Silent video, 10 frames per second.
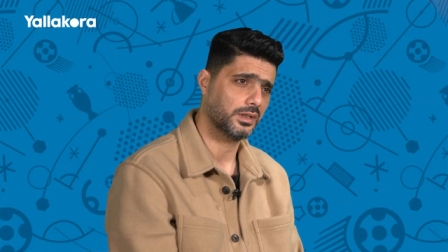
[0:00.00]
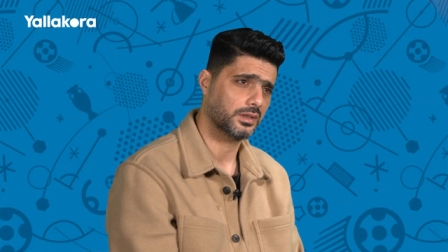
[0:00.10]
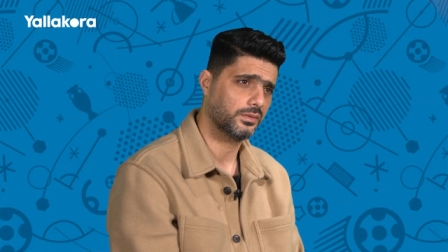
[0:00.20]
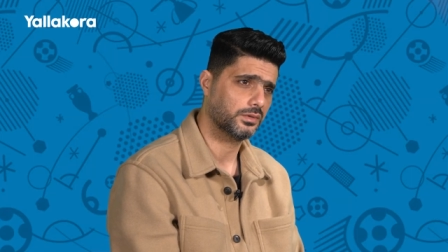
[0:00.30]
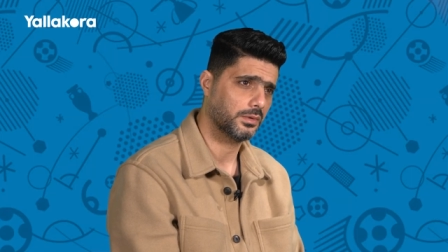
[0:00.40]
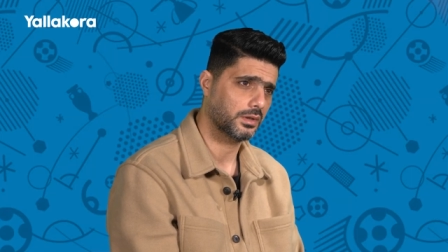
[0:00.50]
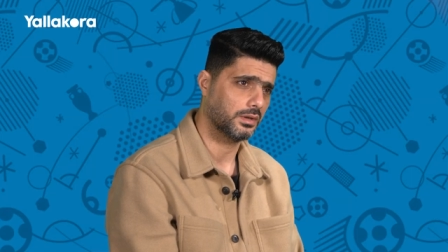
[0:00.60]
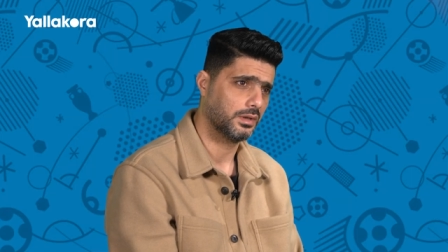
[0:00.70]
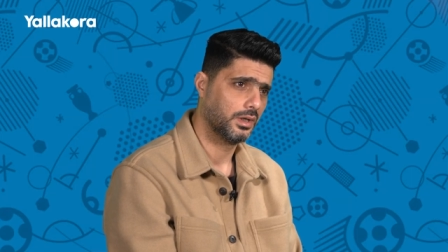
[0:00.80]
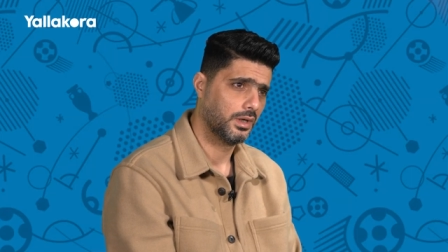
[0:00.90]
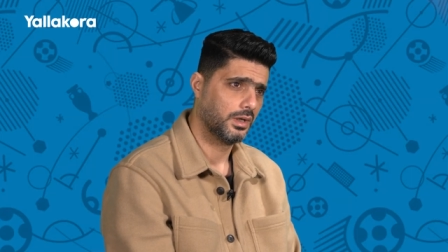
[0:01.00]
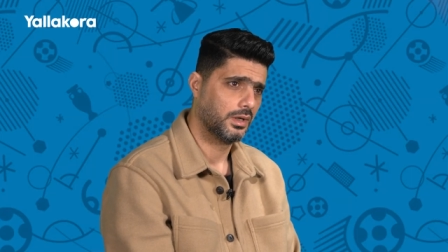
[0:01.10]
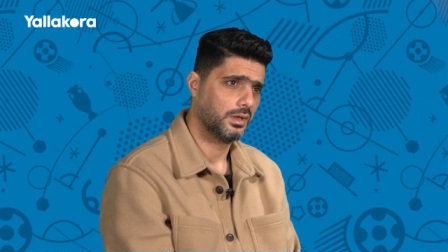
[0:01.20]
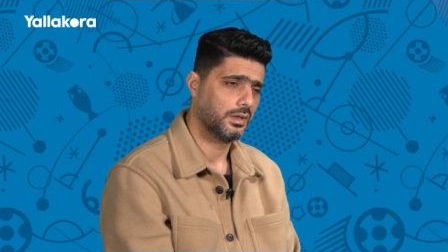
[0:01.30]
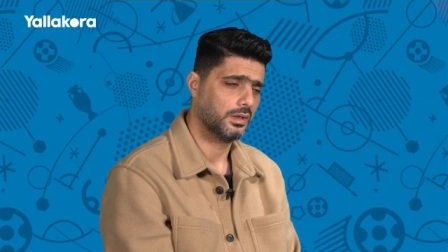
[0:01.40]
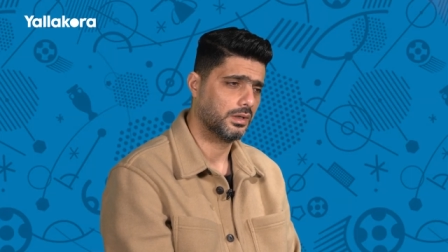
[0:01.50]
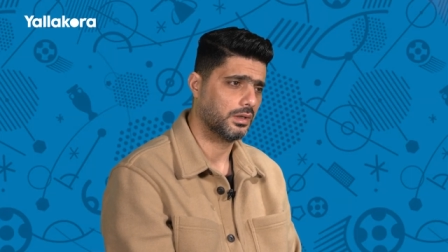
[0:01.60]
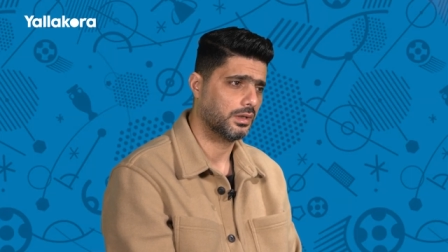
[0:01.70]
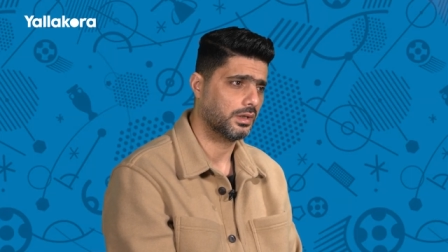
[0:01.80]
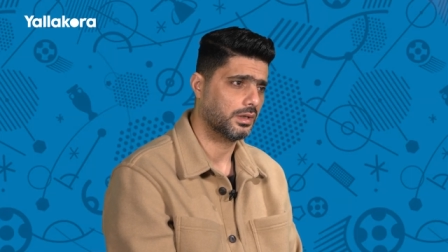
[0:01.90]
احترفت بره
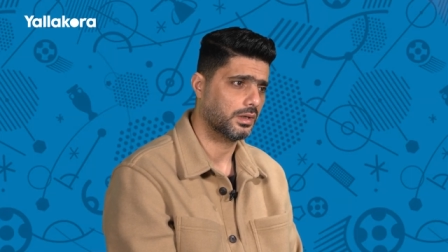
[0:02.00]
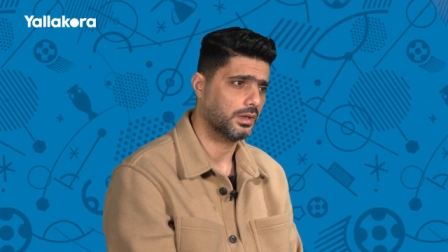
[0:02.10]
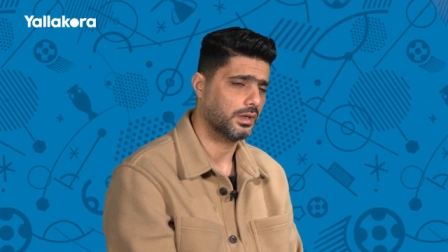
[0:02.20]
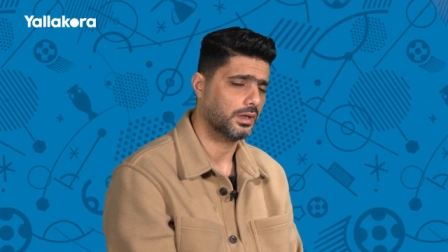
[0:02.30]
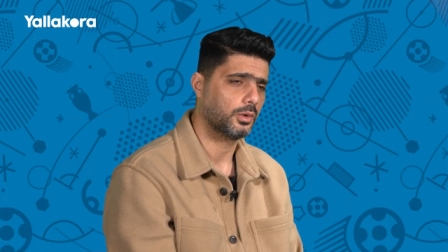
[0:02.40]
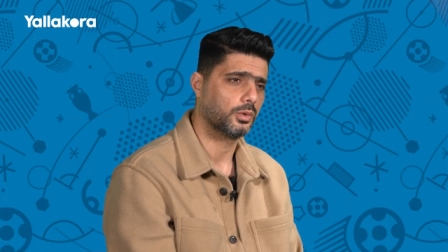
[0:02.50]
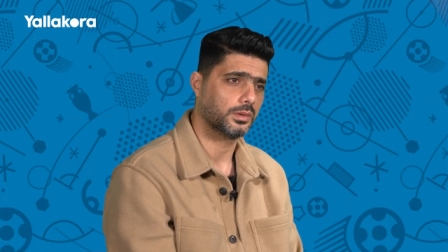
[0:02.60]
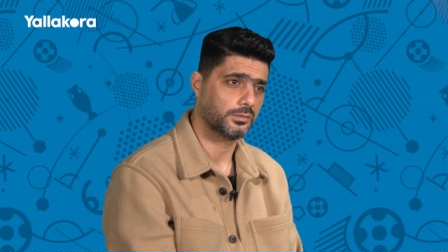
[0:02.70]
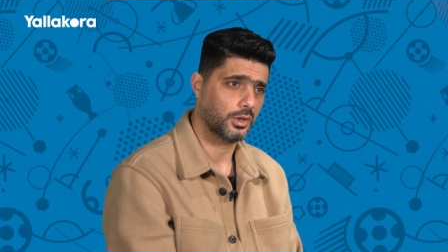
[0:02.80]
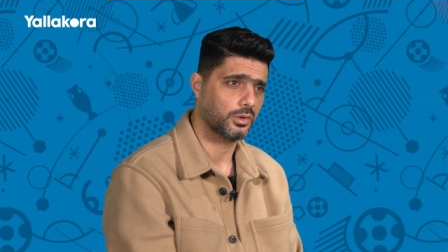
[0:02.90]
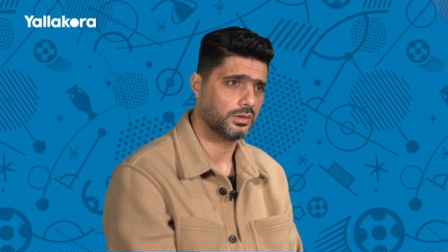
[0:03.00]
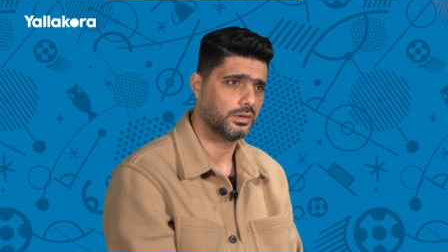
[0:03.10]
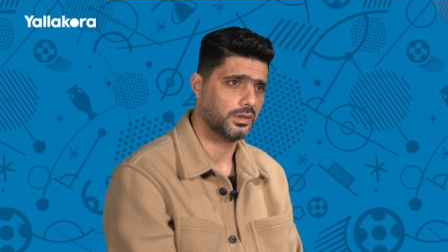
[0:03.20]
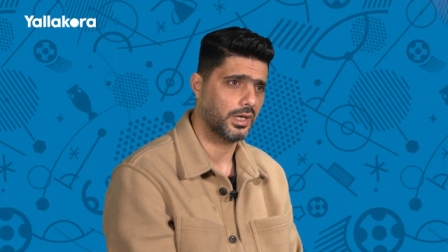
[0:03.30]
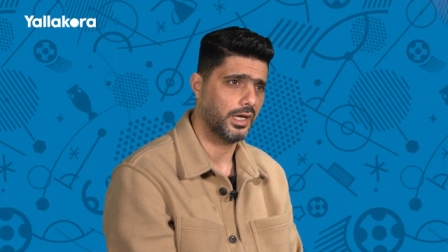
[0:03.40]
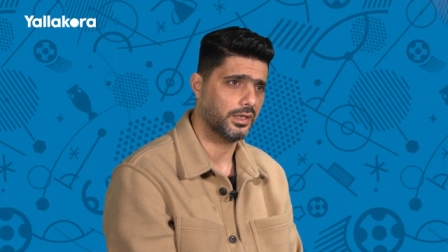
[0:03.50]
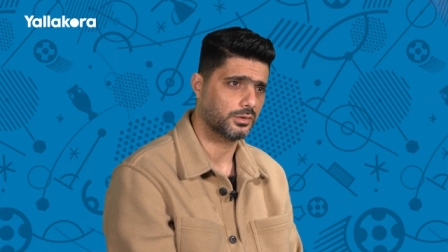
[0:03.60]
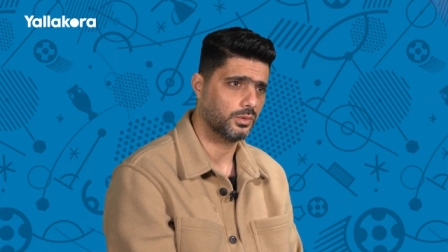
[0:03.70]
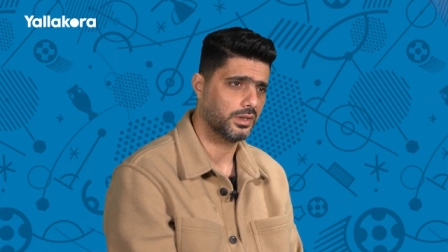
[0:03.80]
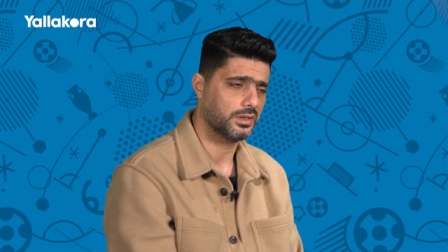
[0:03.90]
آه كنت بتاخد عائد
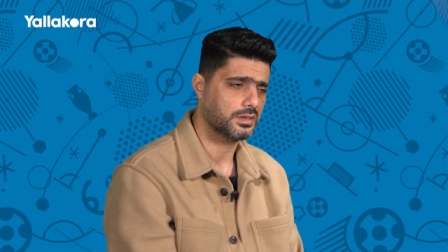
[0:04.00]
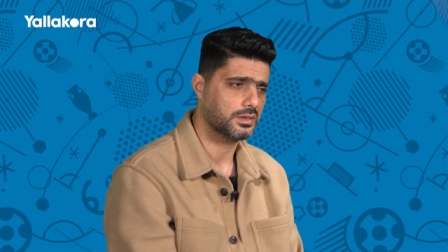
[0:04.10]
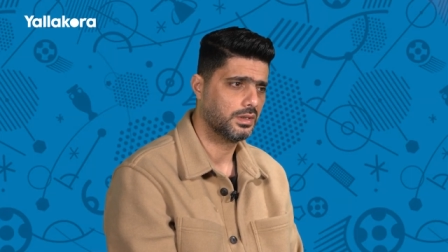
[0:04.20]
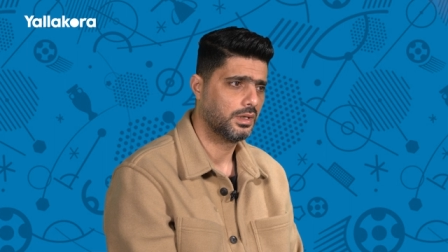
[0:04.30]
كويس